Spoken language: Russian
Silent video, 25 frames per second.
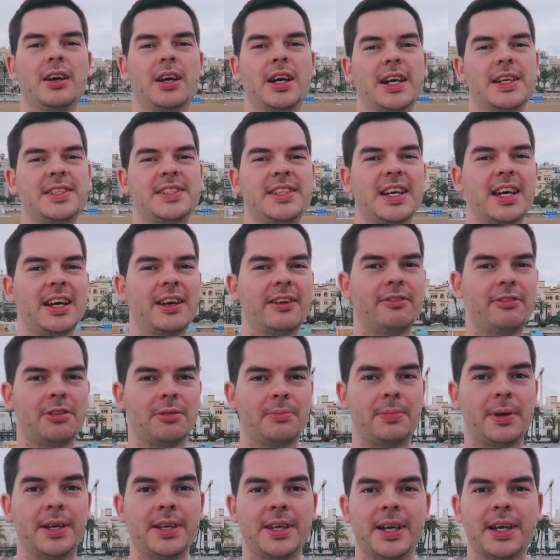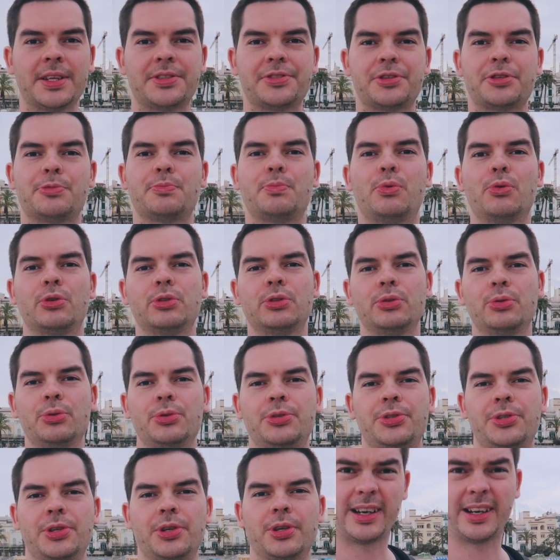хозяева боятся
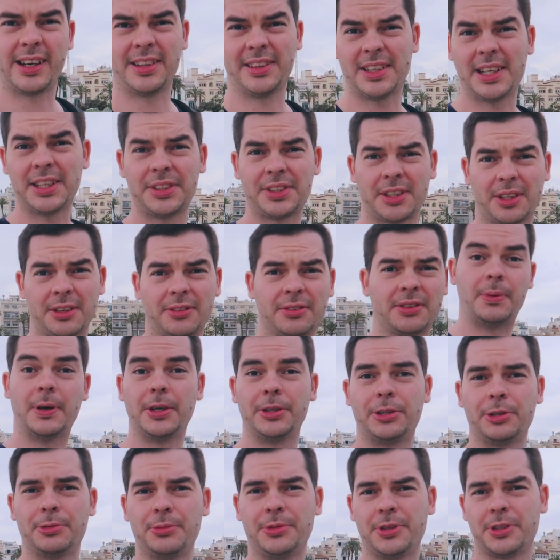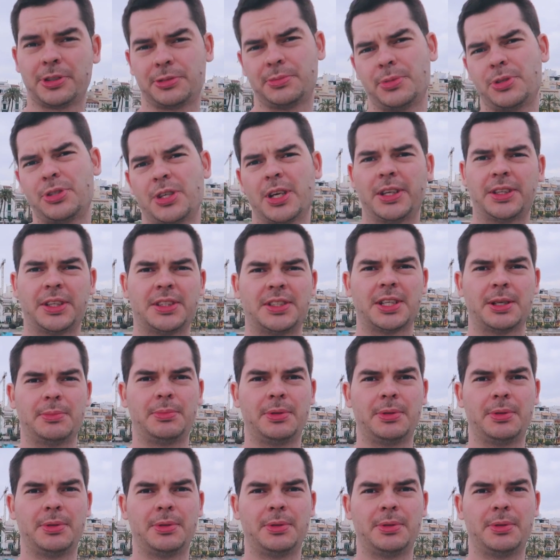спугнуть арендаторов, поэтому не размещают эти